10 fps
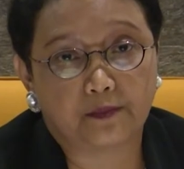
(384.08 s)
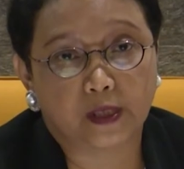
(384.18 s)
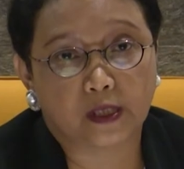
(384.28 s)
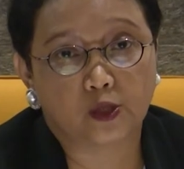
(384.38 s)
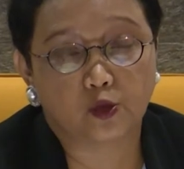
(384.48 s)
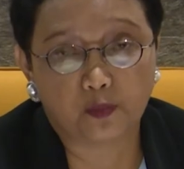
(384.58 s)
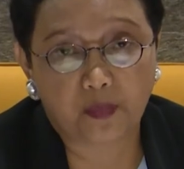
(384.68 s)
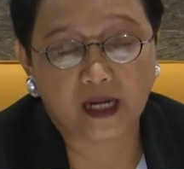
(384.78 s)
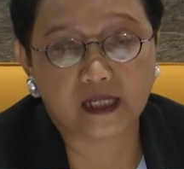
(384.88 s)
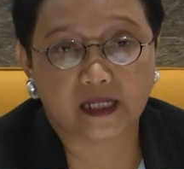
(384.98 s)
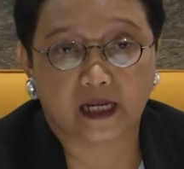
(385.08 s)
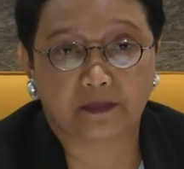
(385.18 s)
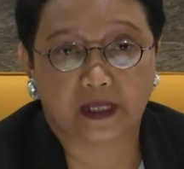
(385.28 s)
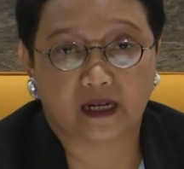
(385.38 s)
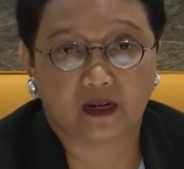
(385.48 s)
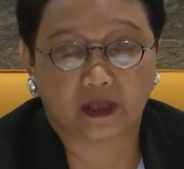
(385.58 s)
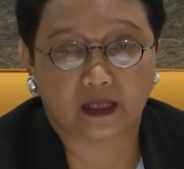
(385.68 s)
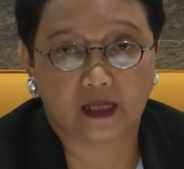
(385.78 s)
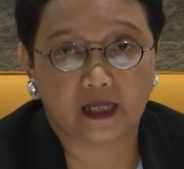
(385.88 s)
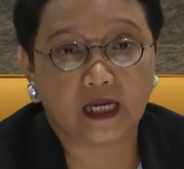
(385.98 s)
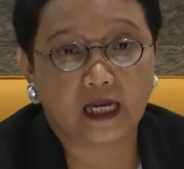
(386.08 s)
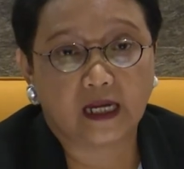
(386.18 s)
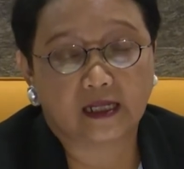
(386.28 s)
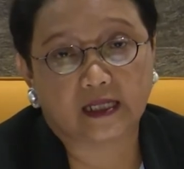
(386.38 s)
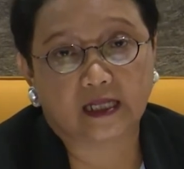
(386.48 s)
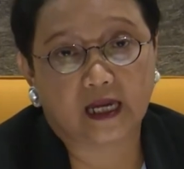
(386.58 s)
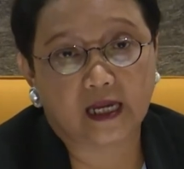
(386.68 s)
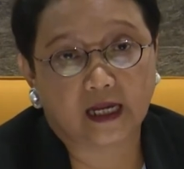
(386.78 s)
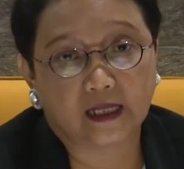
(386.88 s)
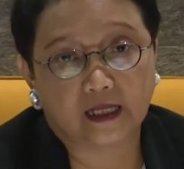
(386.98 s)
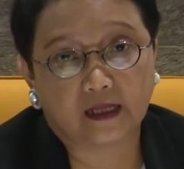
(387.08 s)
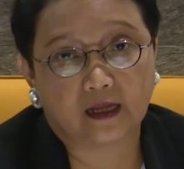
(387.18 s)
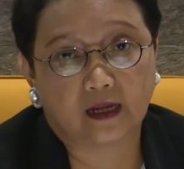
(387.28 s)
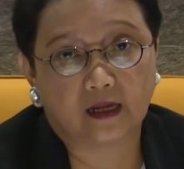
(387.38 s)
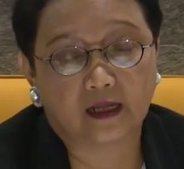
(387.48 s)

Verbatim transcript: berjumpa dengan Perdana Menteri dan saya yakin e,